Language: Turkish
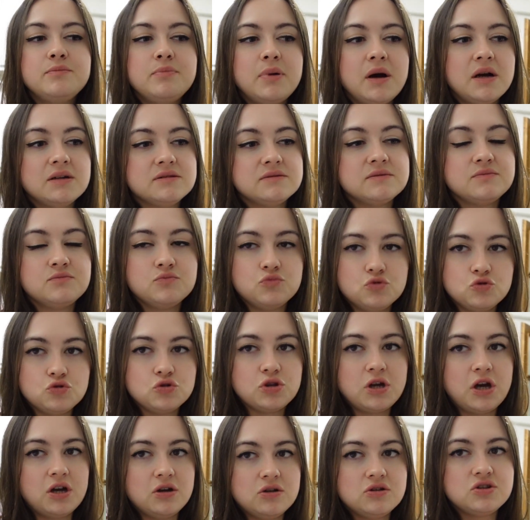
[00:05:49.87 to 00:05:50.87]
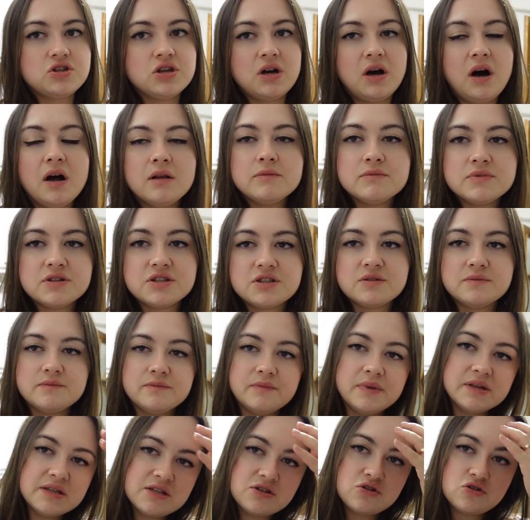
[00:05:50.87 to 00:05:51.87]
Ben bunu daha önce
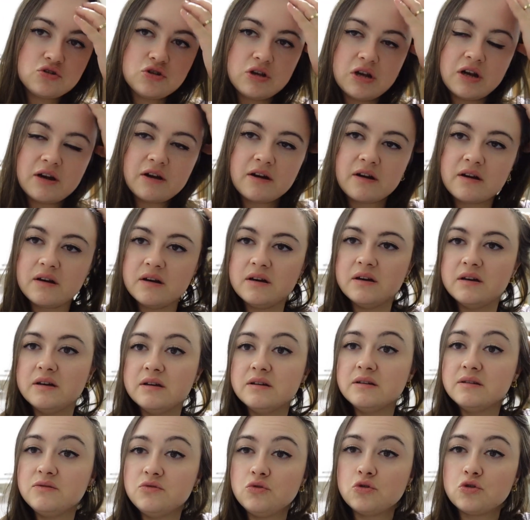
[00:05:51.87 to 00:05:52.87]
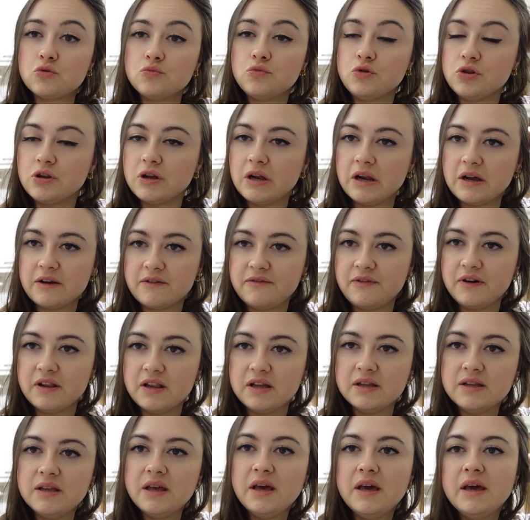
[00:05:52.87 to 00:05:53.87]
almıştım mesaj olarak, yorum olarak
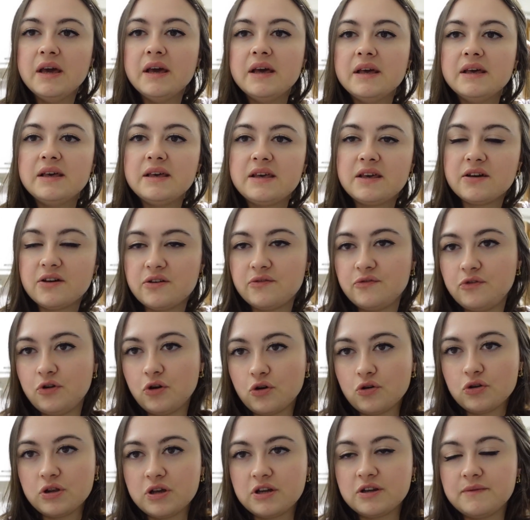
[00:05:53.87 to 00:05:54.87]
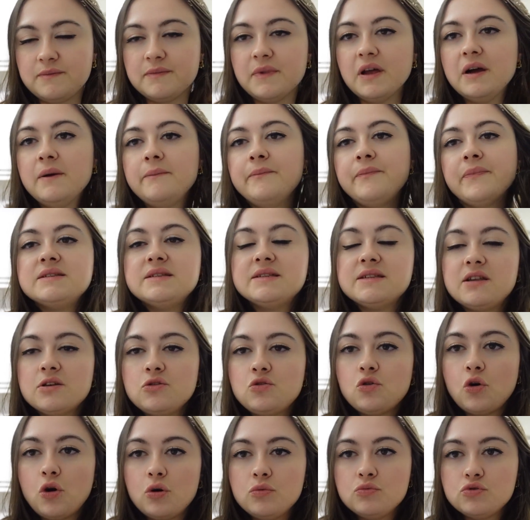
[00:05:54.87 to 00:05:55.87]
falan. IKEA vloglarımda. Siz de
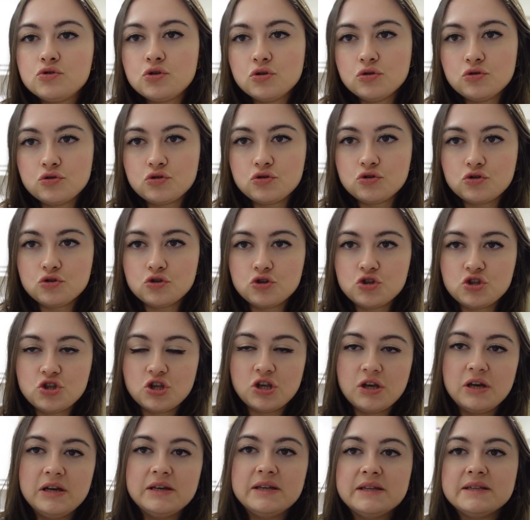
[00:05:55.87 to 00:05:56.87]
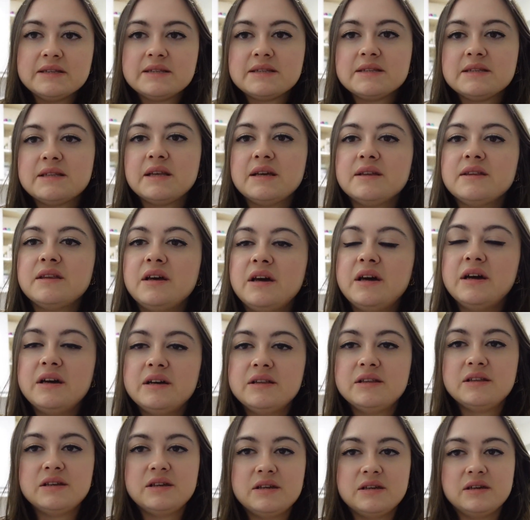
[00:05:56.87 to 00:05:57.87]
görmüş olursunuz. En azından
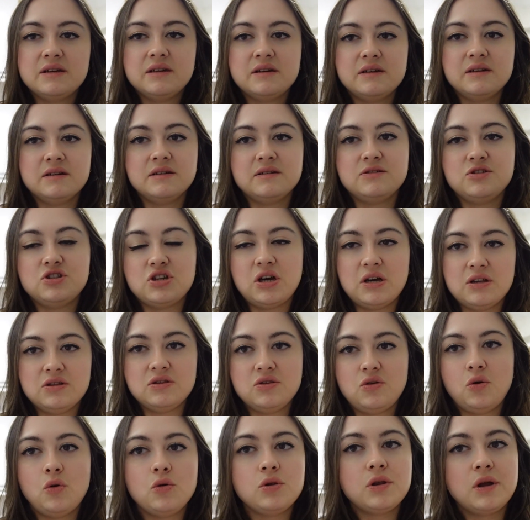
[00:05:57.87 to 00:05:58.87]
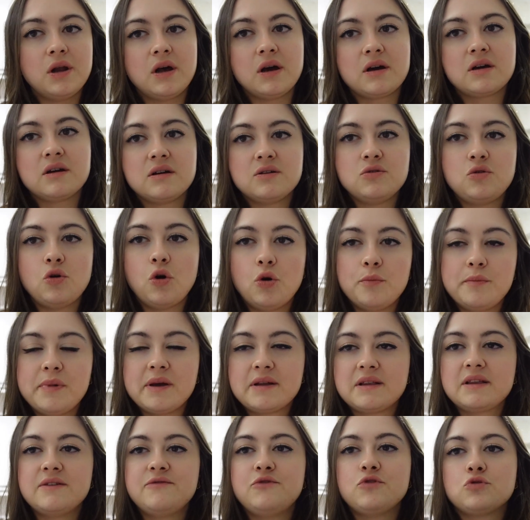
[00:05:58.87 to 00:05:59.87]
hani e, canlı olarak
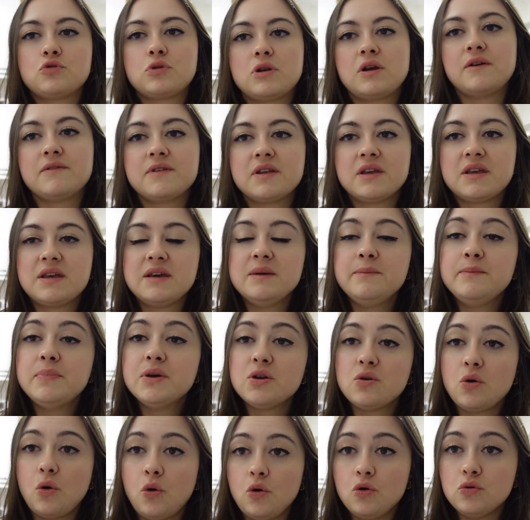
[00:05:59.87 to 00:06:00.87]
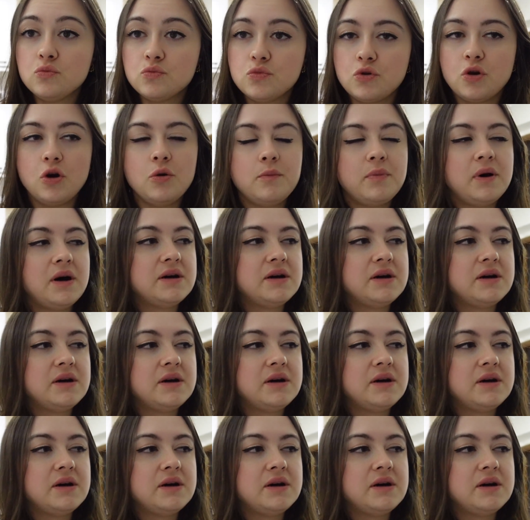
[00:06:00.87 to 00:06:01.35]
görmekle fotoğraftaki bir olmuyor.